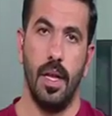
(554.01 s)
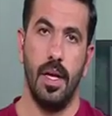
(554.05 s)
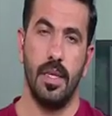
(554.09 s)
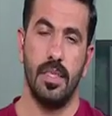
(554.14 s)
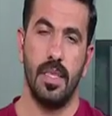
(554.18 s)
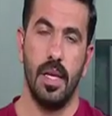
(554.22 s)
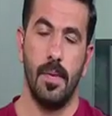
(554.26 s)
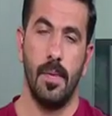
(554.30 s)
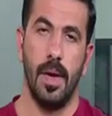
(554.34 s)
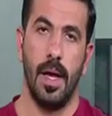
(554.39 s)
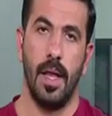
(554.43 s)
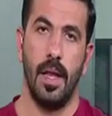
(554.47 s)
لا
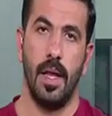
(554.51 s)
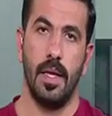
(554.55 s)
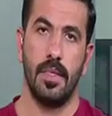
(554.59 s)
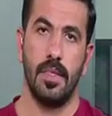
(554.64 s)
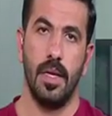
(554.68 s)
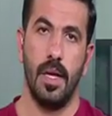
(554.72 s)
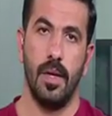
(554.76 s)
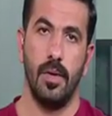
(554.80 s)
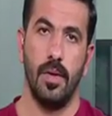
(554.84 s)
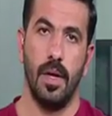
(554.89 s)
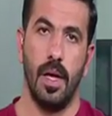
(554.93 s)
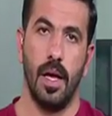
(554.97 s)
سامح الله
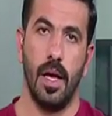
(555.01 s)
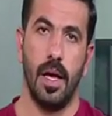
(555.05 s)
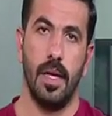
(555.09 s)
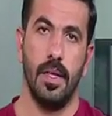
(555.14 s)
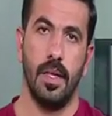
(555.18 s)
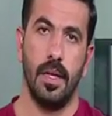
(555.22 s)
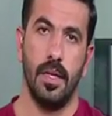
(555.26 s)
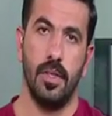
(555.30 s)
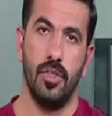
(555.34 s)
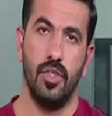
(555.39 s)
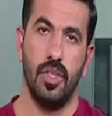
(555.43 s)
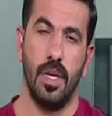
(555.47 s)
صار
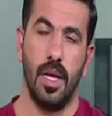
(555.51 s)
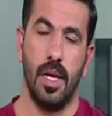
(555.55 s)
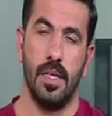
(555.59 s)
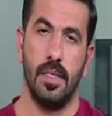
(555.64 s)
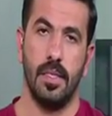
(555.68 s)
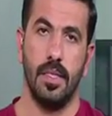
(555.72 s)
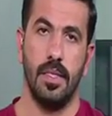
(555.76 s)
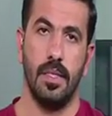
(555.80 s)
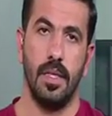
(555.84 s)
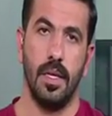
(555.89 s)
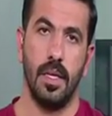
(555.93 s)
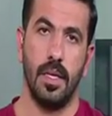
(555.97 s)
قدرا
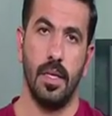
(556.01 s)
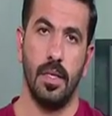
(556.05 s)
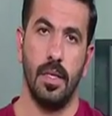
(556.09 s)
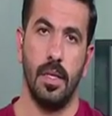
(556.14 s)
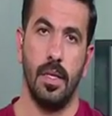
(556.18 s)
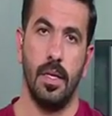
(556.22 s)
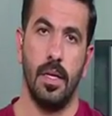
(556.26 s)
جرحت ايدك